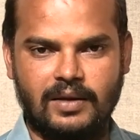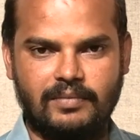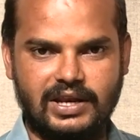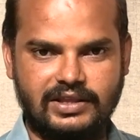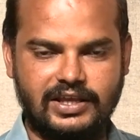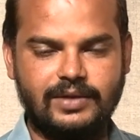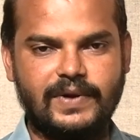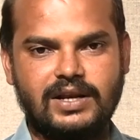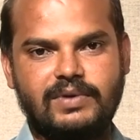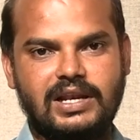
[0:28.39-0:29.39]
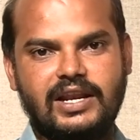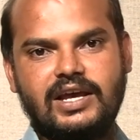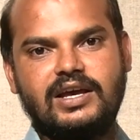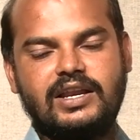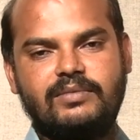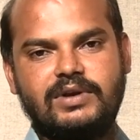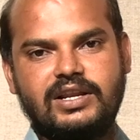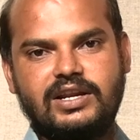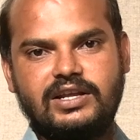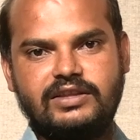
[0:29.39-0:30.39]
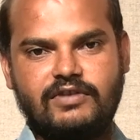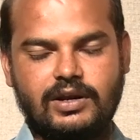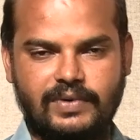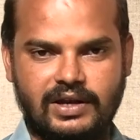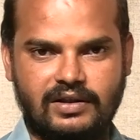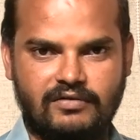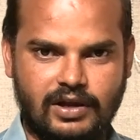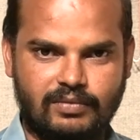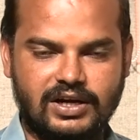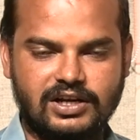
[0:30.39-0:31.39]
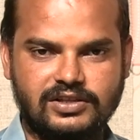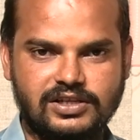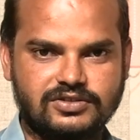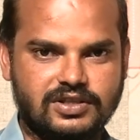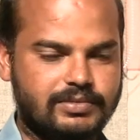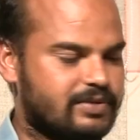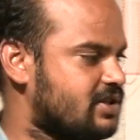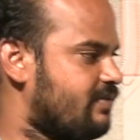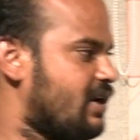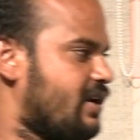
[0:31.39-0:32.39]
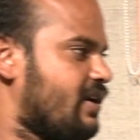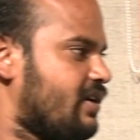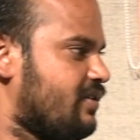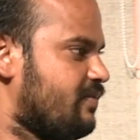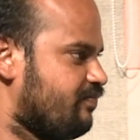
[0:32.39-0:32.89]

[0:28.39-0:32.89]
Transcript: మరి దీనిపైన బెల్లయ్యనాయక్ గారు ఏమంటారు అనేది వారిపై వారి మాటలను తెలుసుకుందాం నమస్తే బెల్లయ్యనాయక్ గారు